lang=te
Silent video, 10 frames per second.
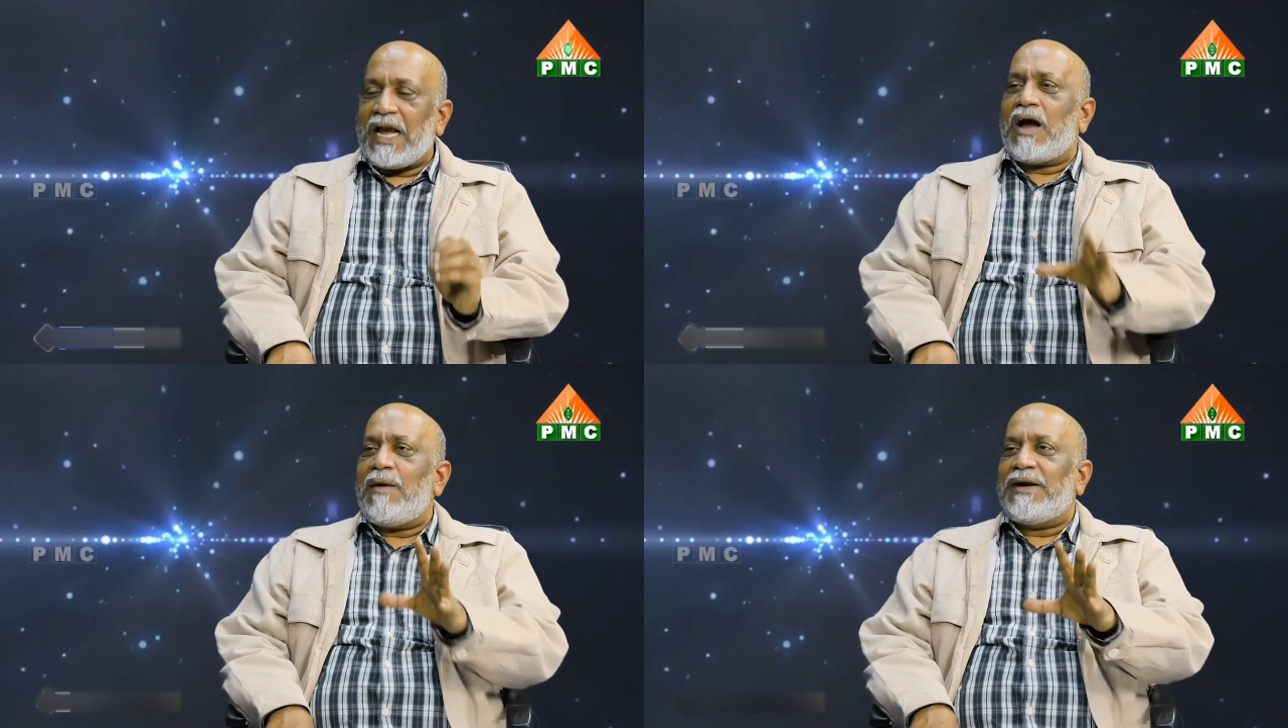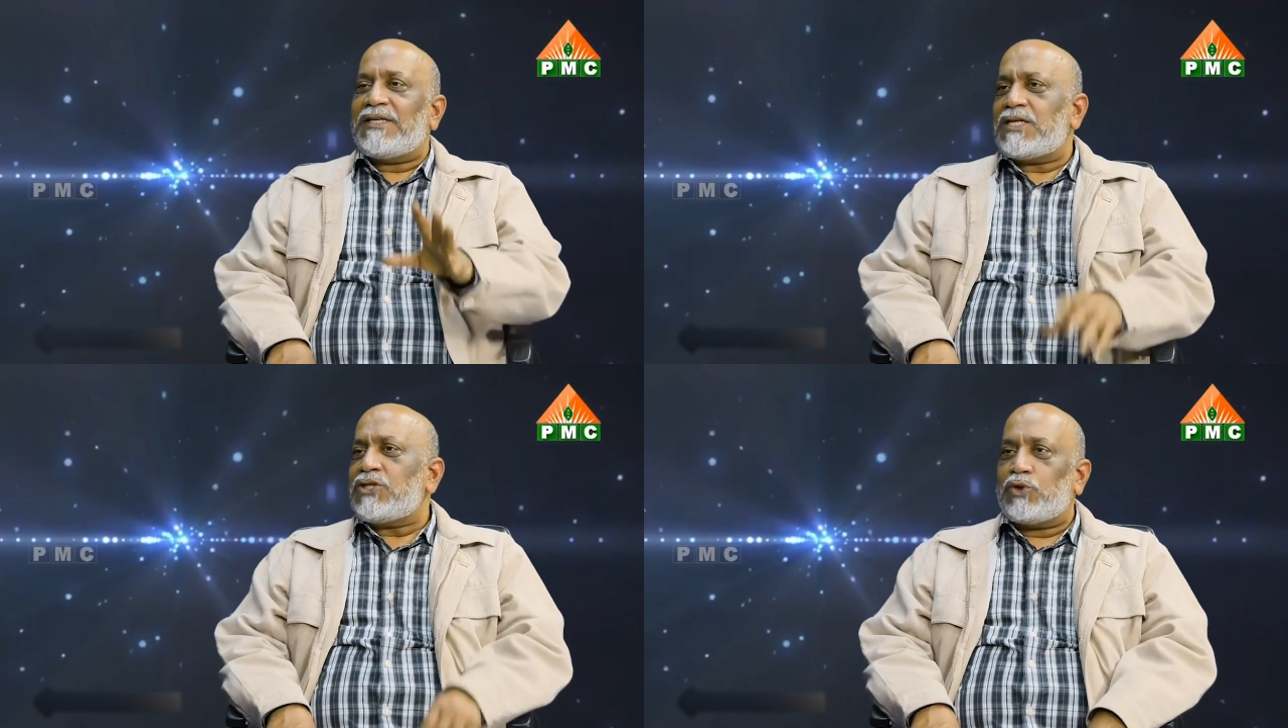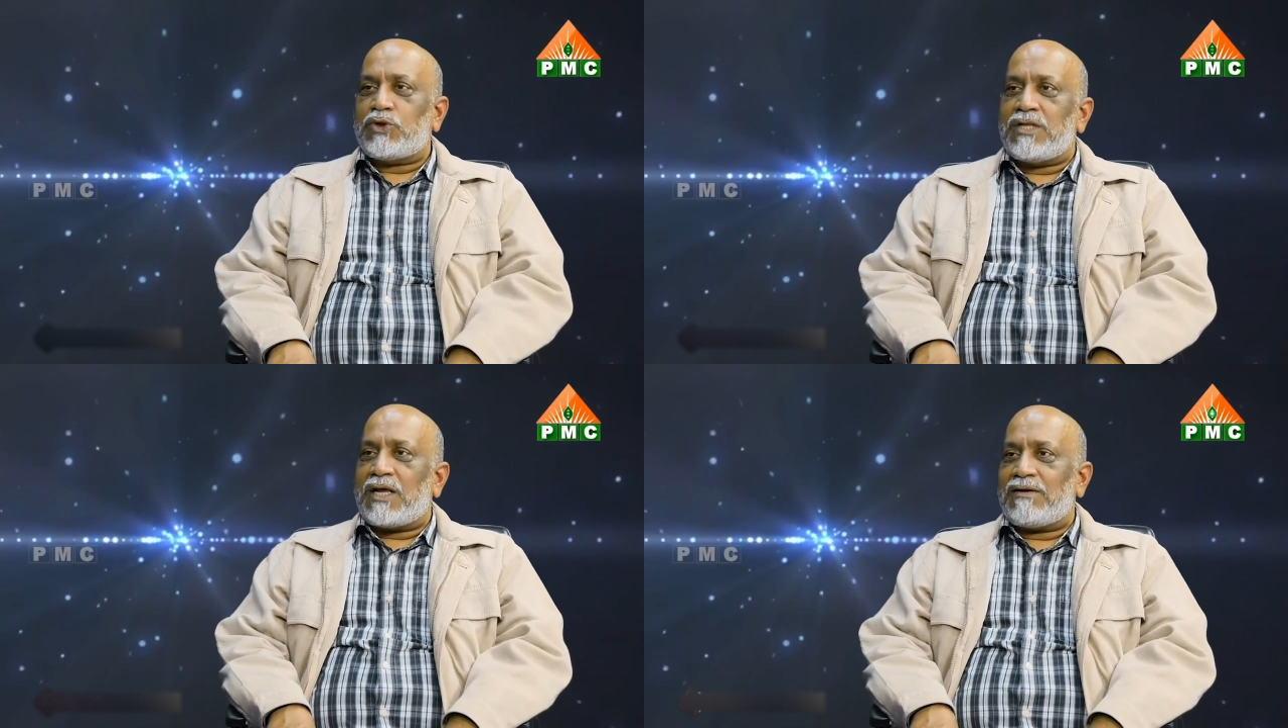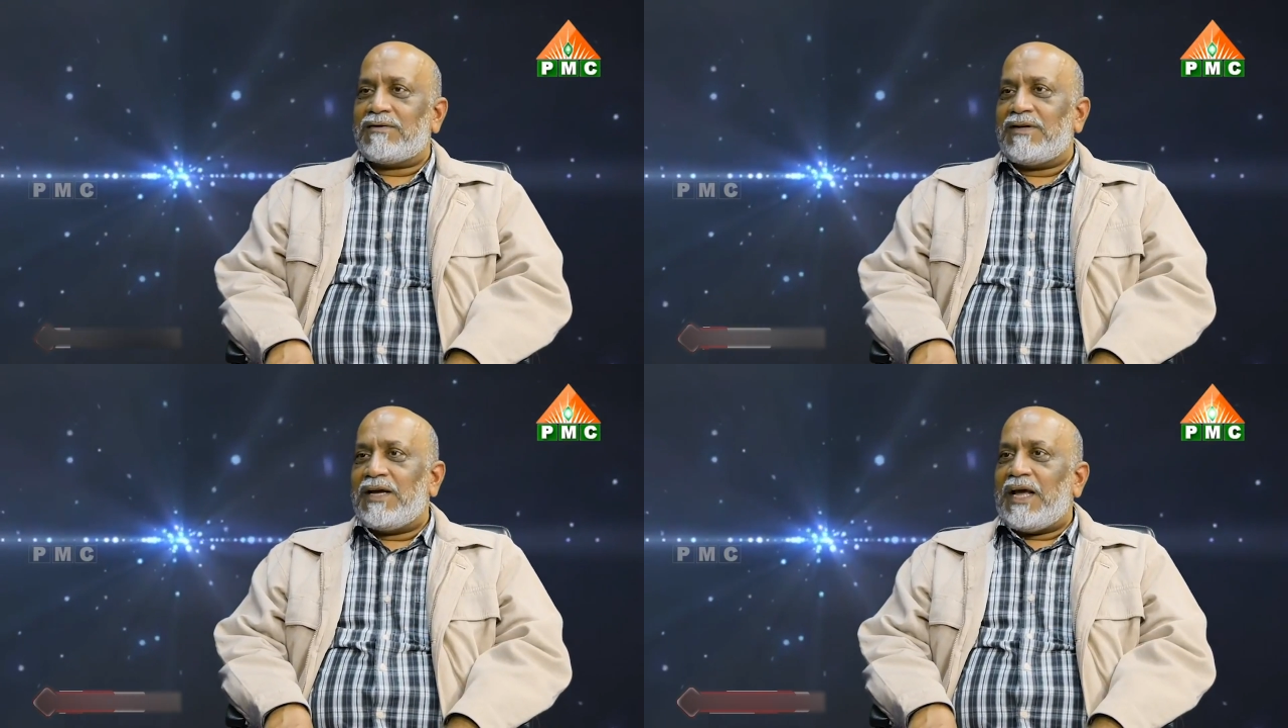అకామిడేషన్ చూస్తున్నారు
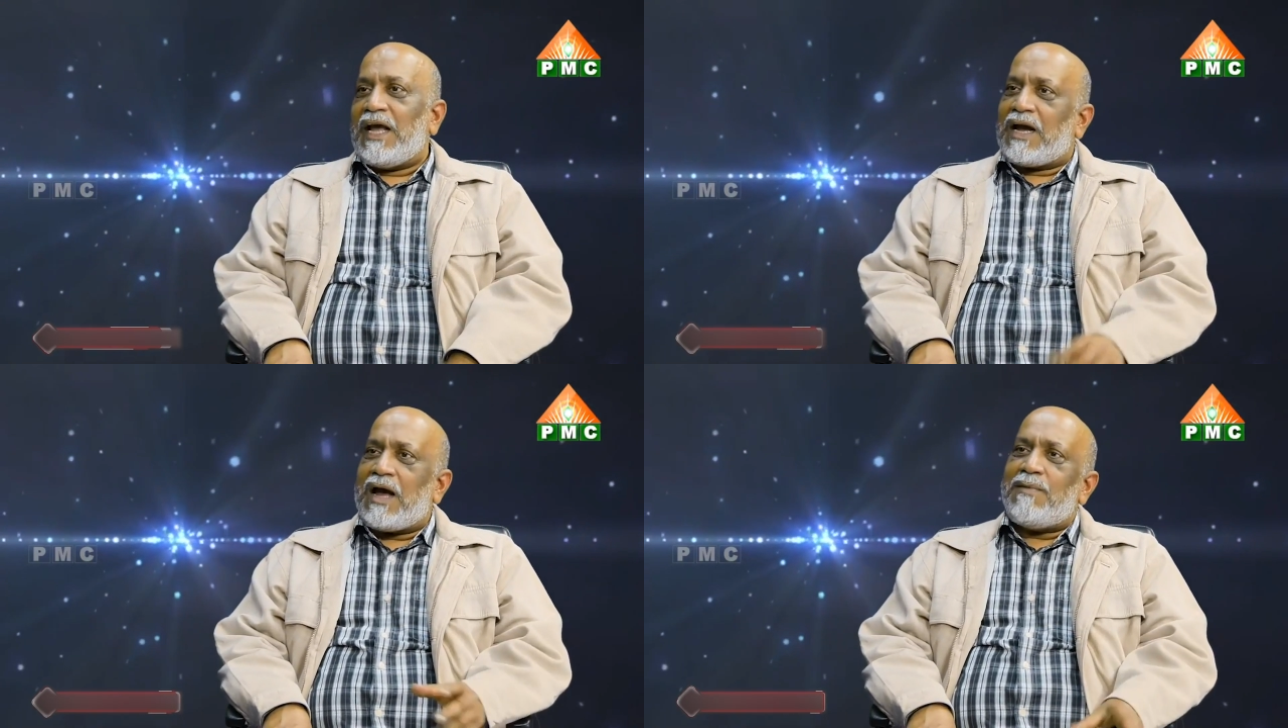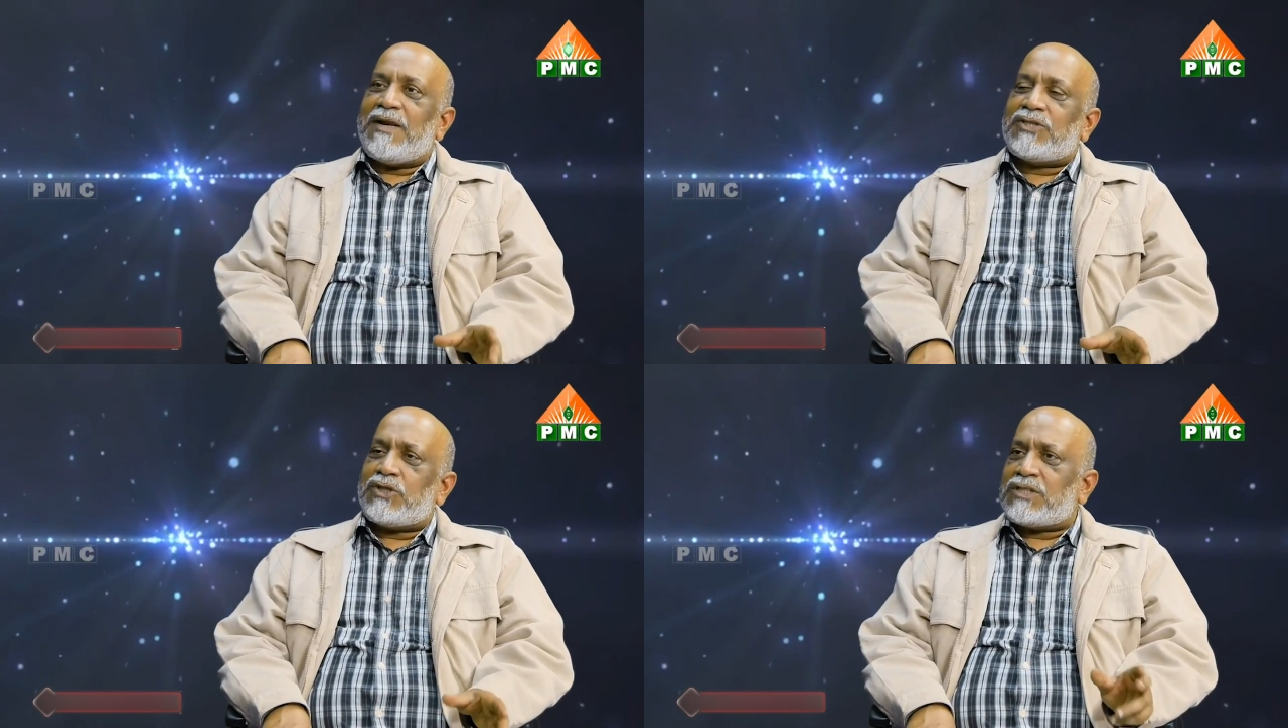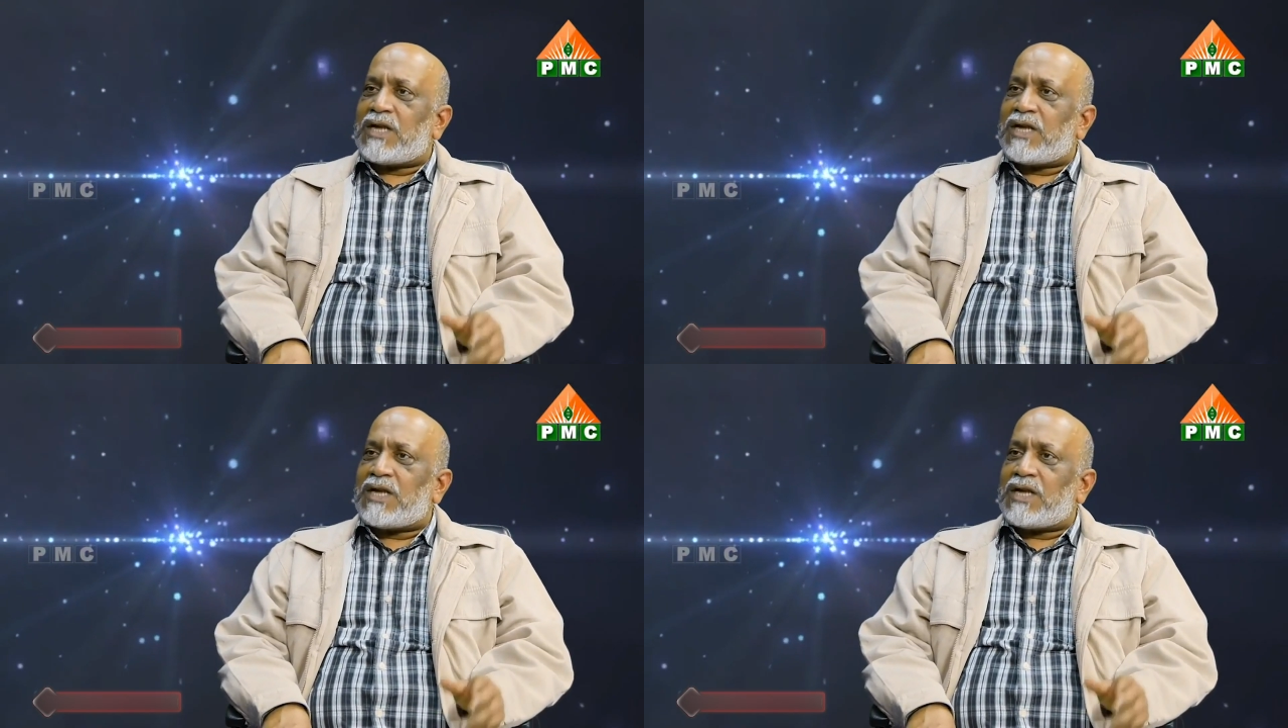అకామిడేషన్